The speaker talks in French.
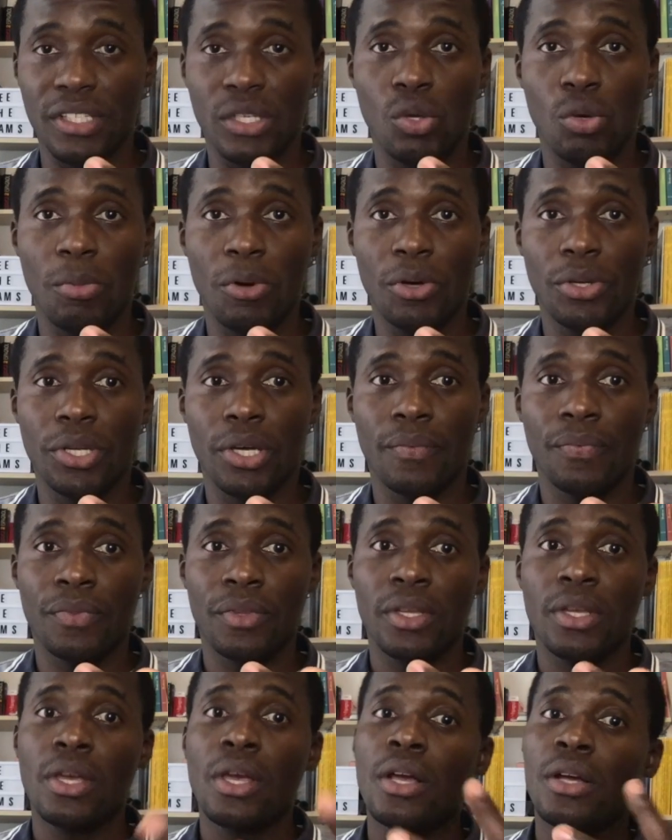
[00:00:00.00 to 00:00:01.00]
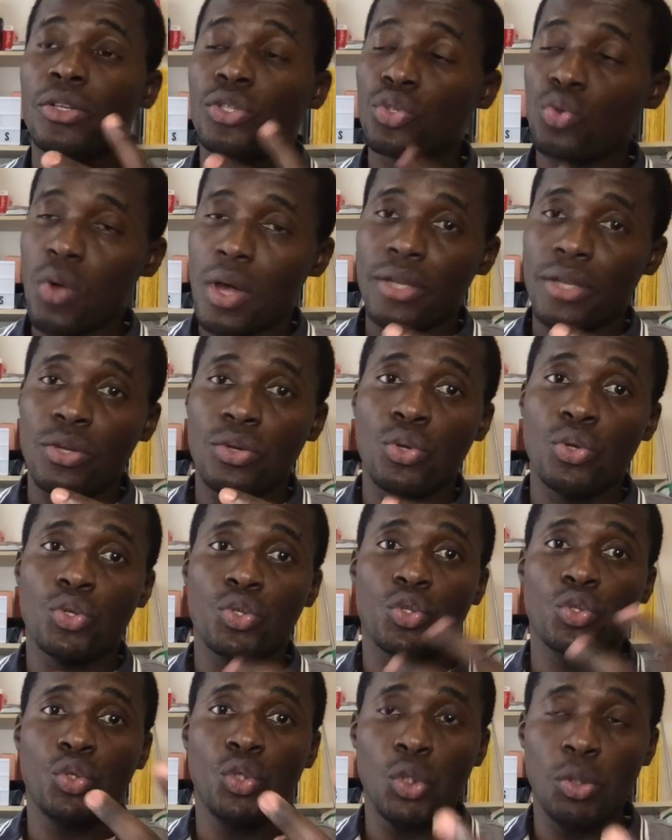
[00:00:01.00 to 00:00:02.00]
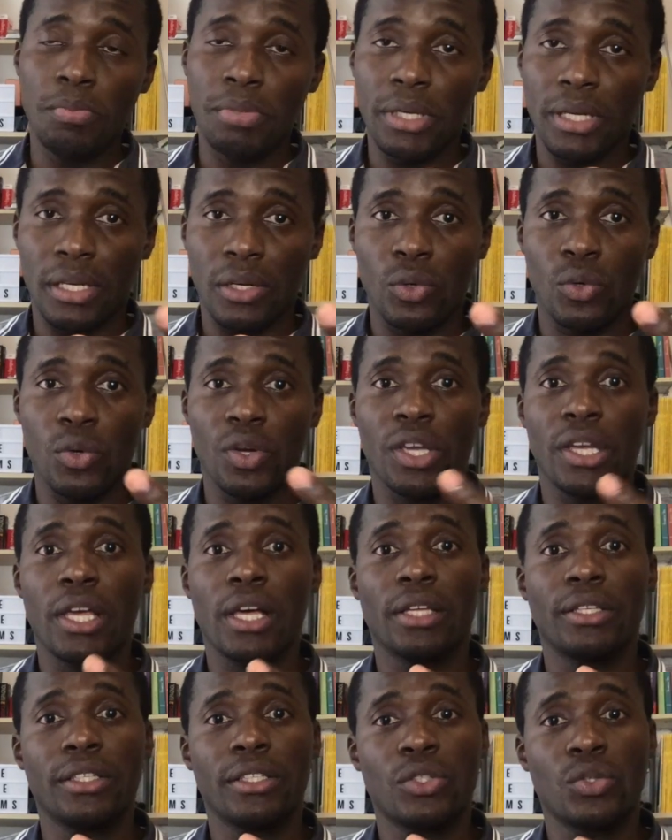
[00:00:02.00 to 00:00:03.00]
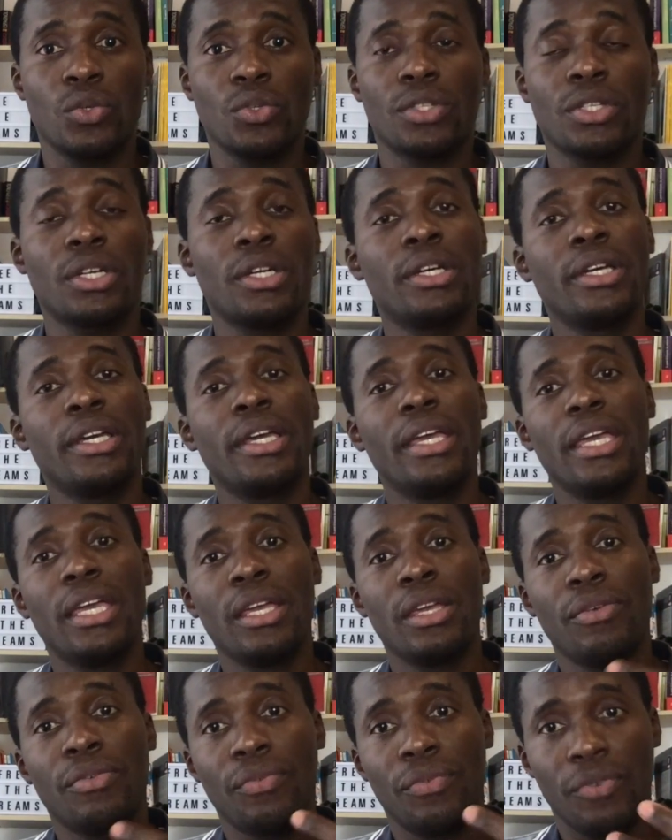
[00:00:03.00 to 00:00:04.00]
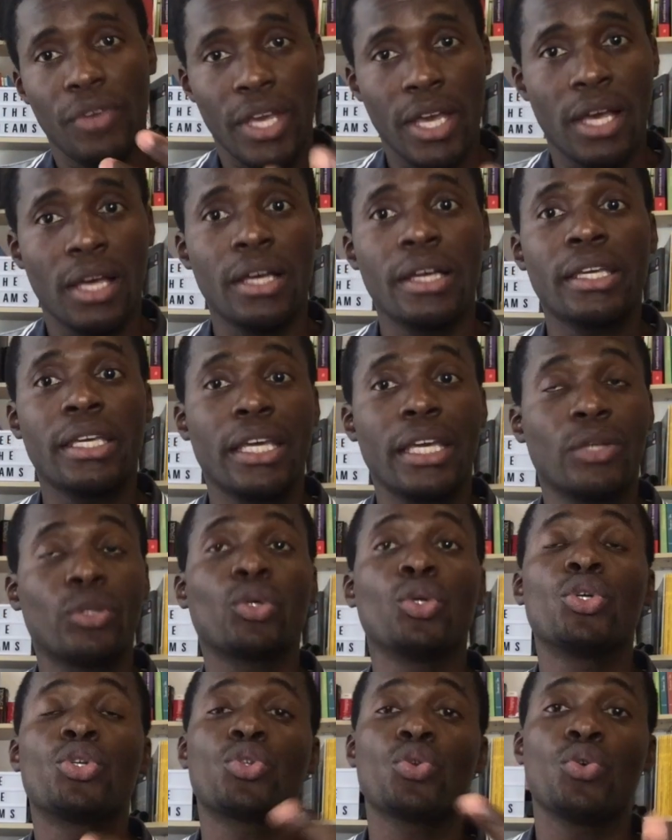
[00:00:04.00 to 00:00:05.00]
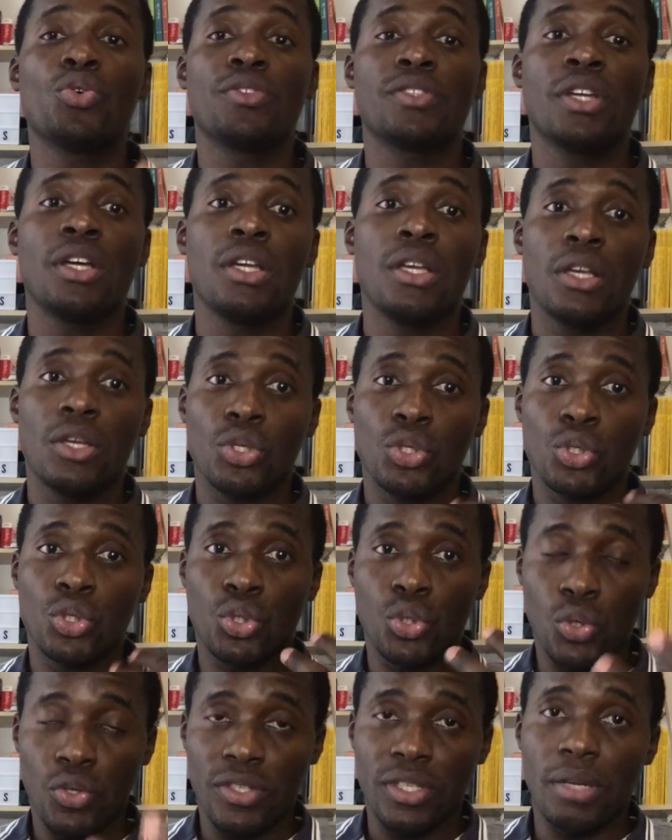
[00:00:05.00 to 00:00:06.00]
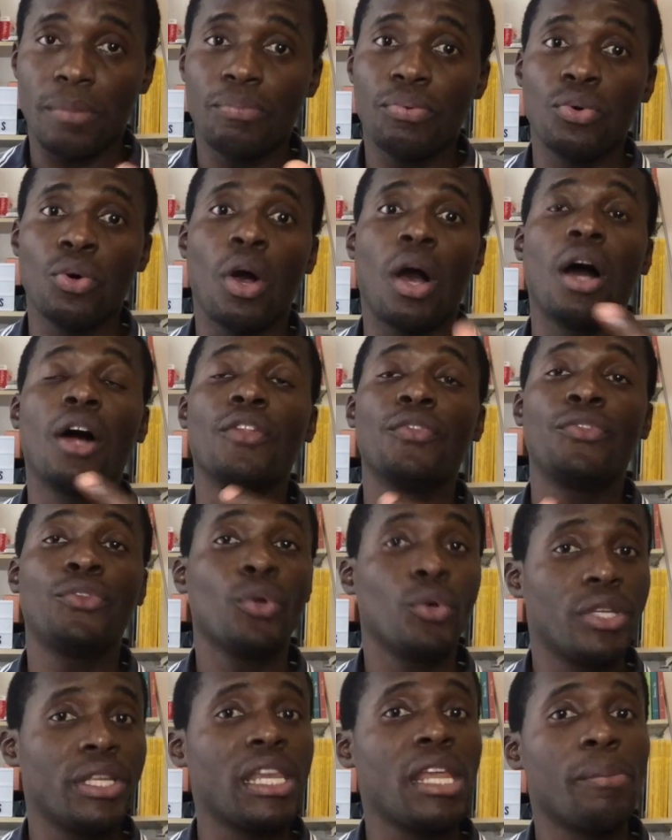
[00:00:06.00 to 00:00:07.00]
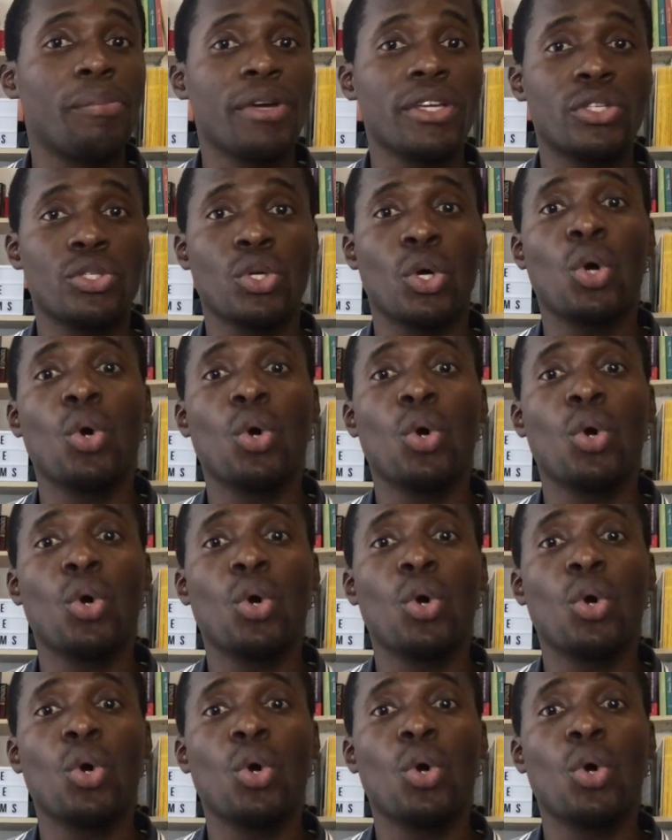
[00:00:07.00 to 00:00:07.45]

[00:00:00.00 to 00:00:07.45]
le monde, soit de subir le regard des autres et faire quelque chose juste pour donner l'impression